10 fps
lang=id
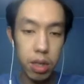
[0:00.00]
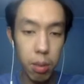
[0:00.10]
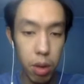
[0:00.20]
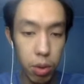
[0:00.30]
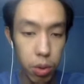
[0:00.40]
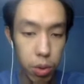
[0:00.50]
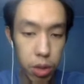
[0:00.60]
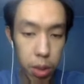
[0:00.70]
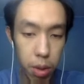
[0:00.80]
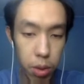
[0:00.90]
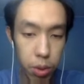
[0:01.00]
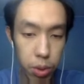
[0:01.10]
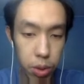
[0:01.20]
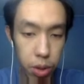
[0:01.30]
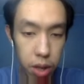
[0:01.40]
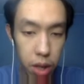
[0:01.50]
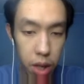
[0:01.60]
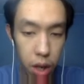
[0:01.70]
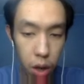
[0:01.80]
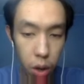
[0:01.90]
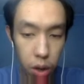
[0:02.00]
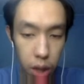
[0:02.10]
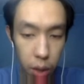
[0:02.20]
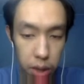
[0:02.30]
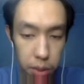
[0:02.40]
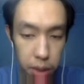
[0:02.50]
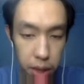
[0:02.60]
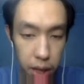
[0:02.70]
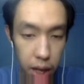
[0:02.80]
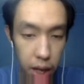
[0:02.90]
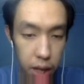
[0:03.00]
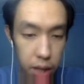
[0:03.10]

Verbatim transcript: sabar dulu, sabar dulu. OTW sebentar,